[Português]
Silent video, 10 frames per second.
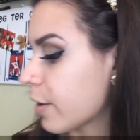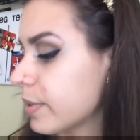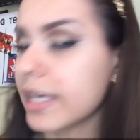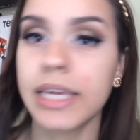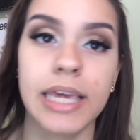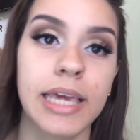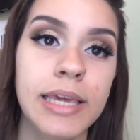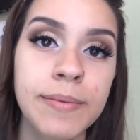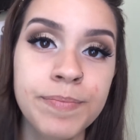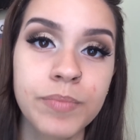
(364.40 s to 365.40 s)
Mary
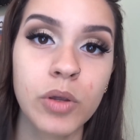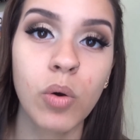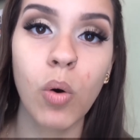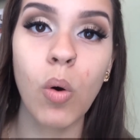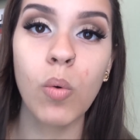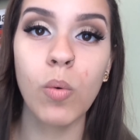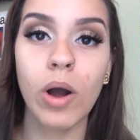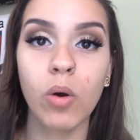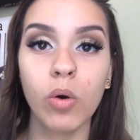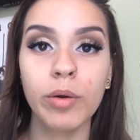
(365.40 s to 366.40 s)
Kay com
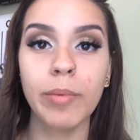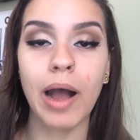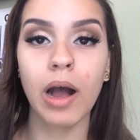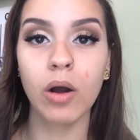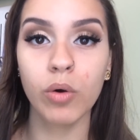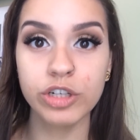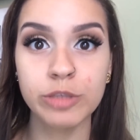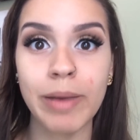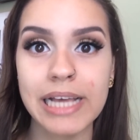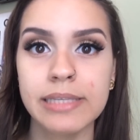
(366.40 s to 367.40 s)
a cor, a cor
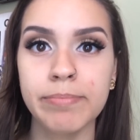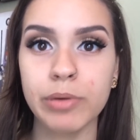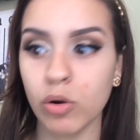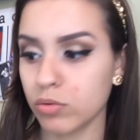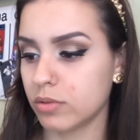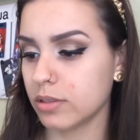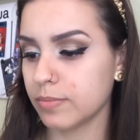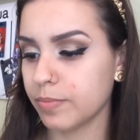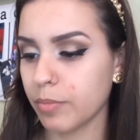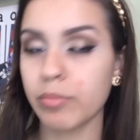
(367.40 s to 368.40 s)
de base bronze,
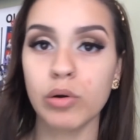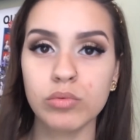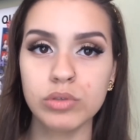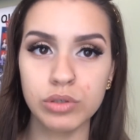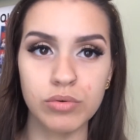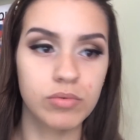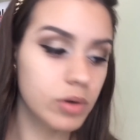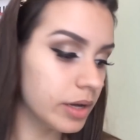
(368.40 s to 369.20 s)
bronze 1.